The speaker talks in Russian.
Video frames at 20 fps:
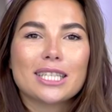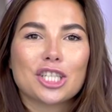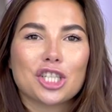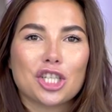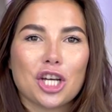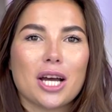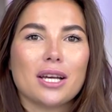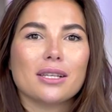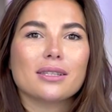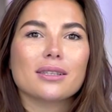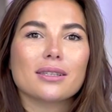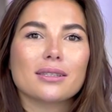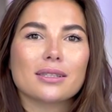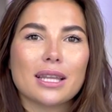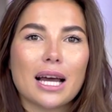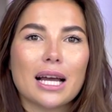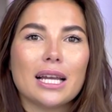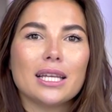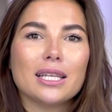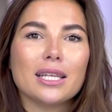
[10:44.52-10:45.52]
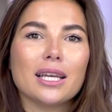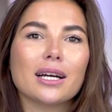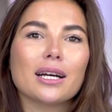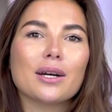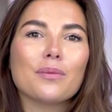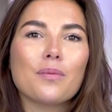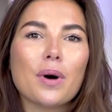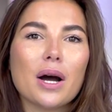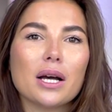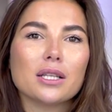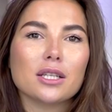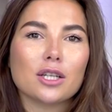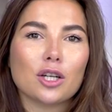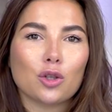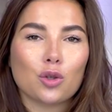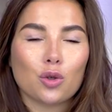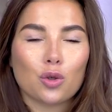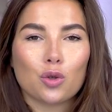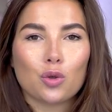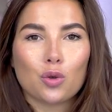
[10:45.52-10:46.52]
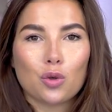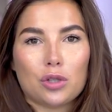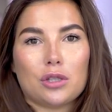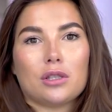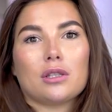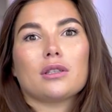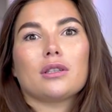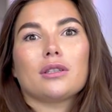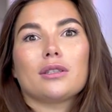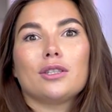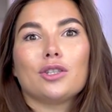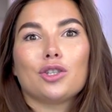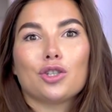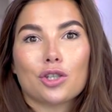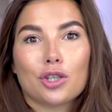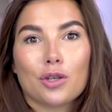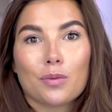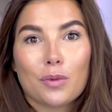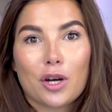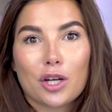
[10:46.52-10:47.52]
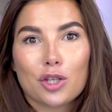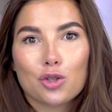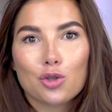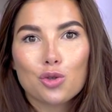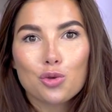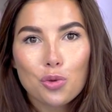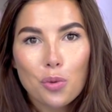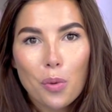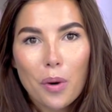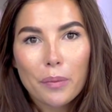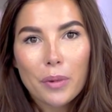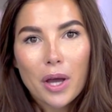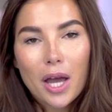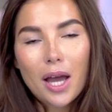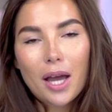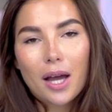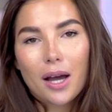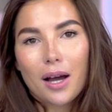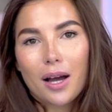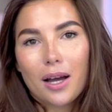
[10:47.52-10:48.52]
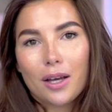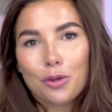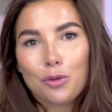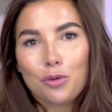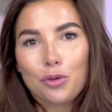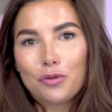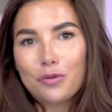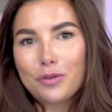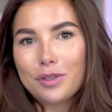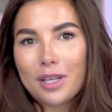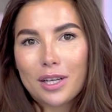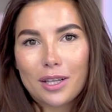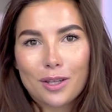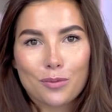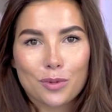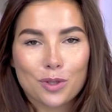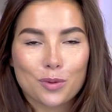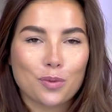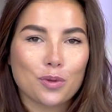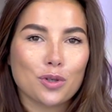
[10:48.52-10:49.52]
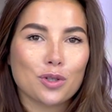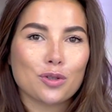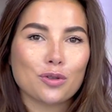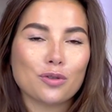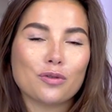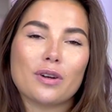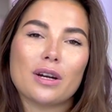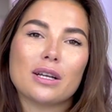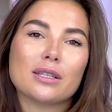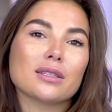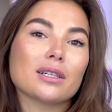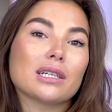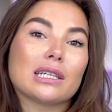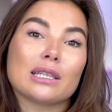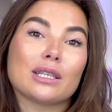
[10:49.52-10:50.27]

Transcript: сейчас стали некой базой, которую носят с классическим костюмом, а, ну и в целом используют в разных